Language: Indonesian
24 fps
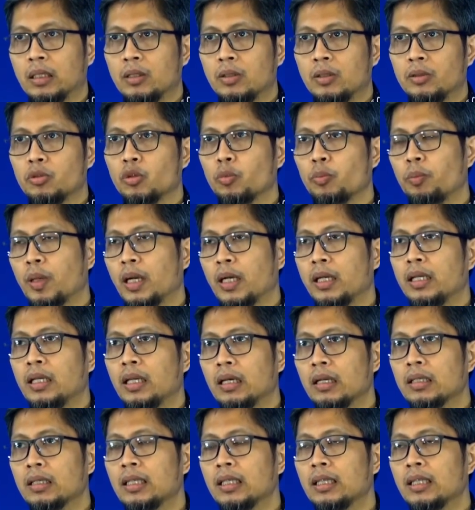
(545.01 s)

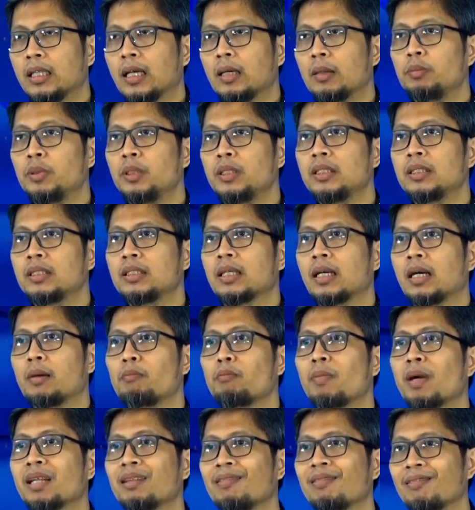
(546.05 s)
supaya kita bisa
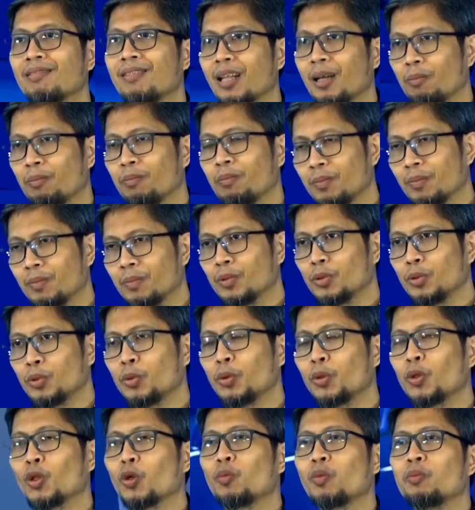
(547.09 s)
mantap
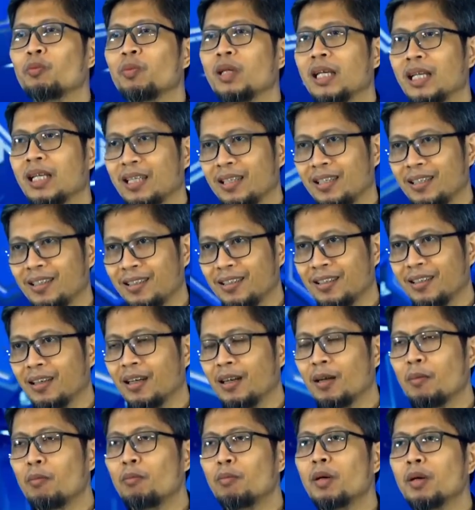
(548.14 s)
untuk memilih.
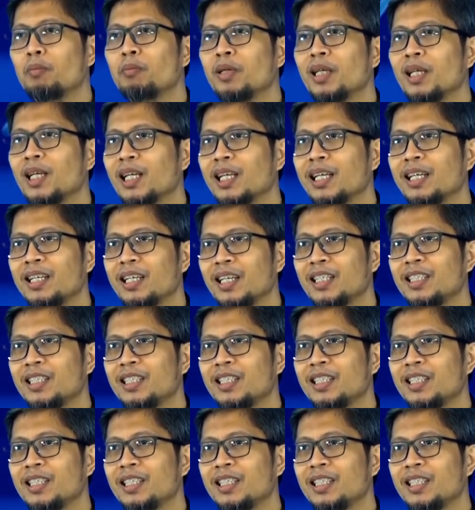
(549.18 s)
Memilih di